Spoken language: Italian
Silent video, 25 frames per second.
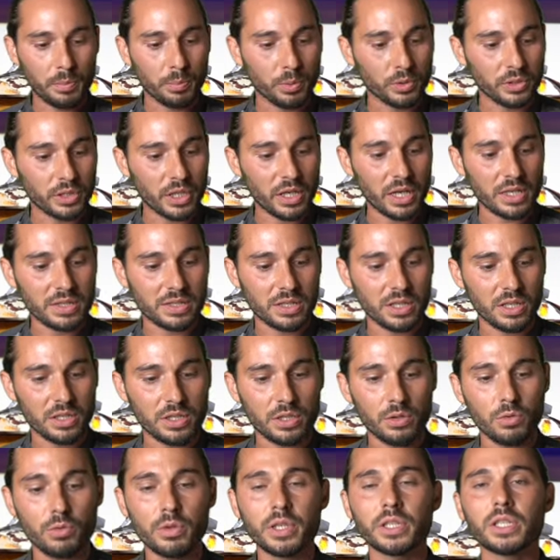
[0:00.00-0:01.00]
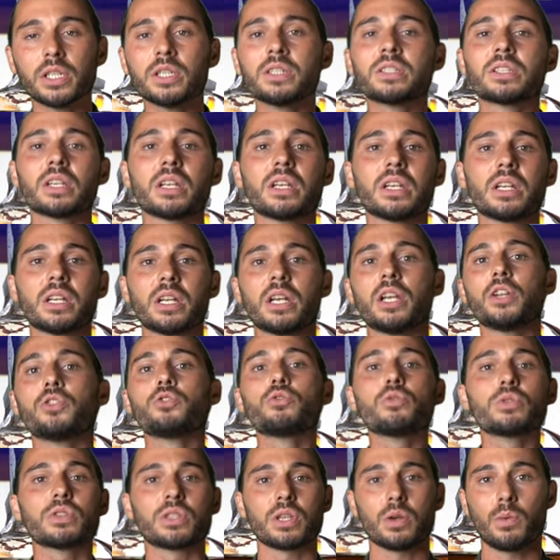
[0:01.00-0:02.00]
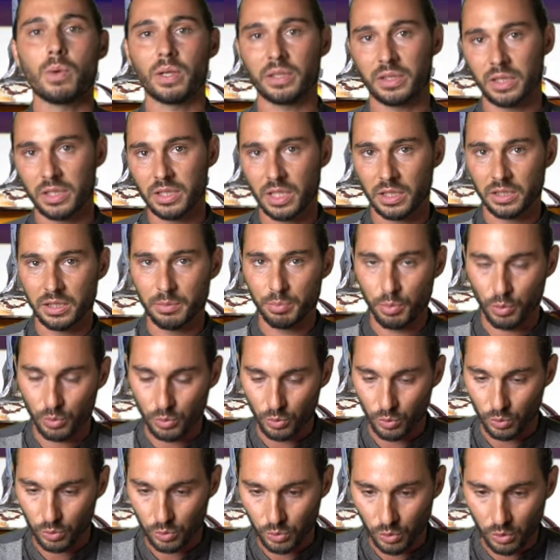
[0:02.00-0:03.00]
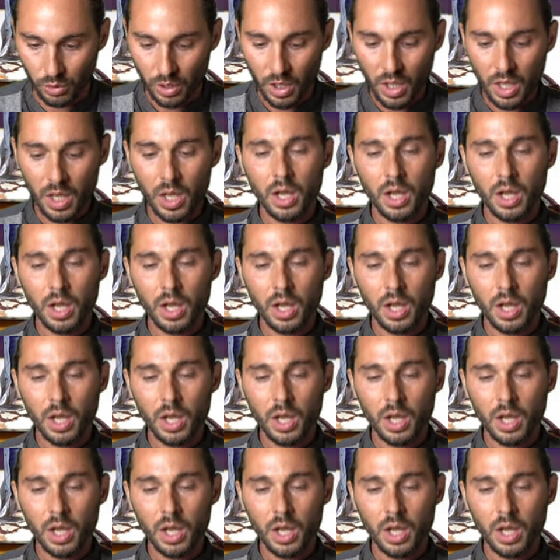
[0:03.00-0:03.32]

poter essere sicuri di inserire le giuste quantità di prodotto.